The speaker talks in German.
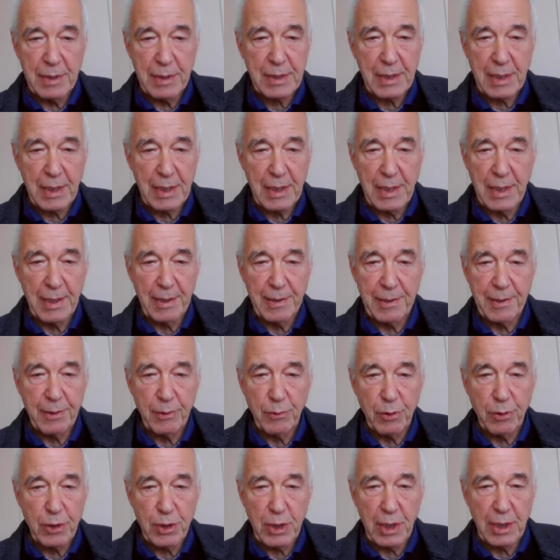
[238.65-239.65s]
des
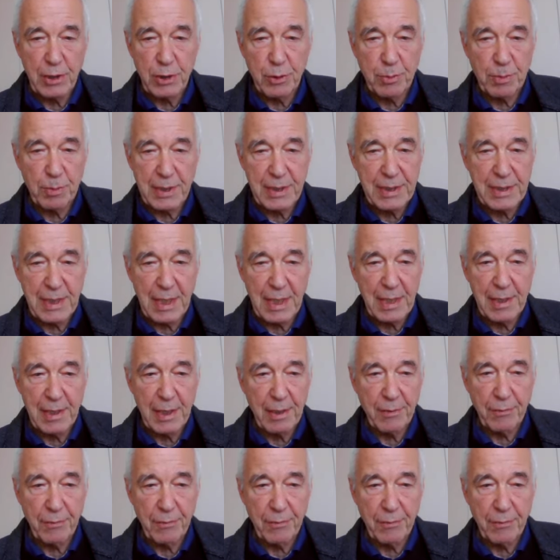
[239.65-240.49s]
Klienten durch ein speziell